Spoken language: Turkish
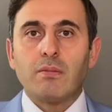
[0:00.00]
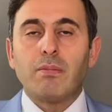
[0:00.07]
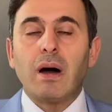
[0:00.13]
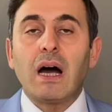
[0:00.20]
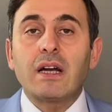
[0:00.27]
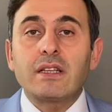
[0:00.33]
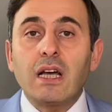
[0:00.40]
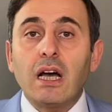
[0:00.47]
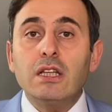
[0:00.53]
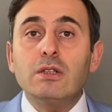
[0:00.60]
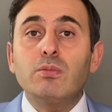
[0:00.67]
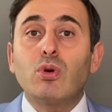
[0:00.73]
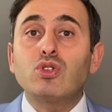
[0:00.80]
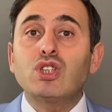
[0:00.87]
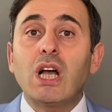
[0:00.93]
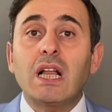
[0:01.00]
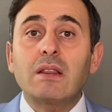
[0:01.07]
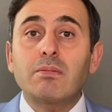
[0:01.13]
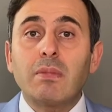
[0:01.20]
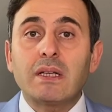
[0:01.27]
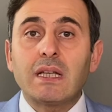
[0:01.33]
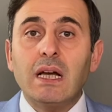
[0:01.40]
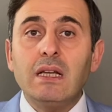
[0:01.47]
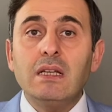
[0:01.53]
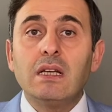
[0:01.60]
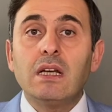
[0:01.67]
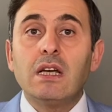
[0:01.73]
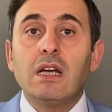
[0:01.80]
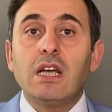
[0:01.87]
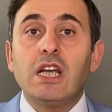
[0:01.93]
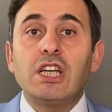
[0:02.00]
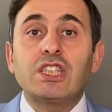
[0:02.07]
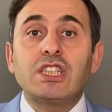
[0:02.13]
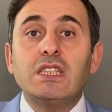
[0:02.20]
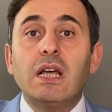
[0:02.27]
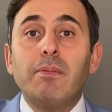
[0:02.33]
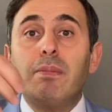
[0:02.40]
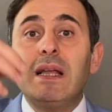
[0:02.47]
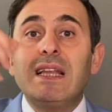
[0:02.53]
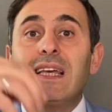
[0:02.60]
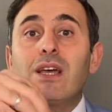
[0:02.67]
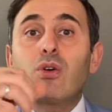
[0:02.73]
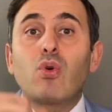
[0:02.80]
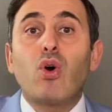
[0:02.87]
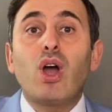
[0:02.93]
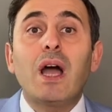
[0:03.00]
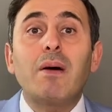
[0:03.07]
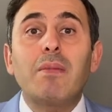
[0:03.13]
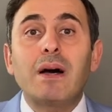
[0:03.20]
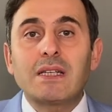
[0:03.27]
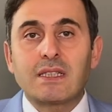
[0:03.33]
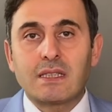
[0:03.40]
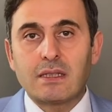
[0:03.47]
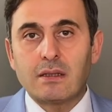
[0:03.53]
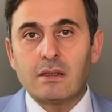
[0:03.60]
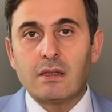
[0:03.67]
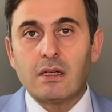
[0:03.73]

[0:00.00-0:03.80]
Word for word: Bardağını boşaltmadan içine bilgi koyamazsın.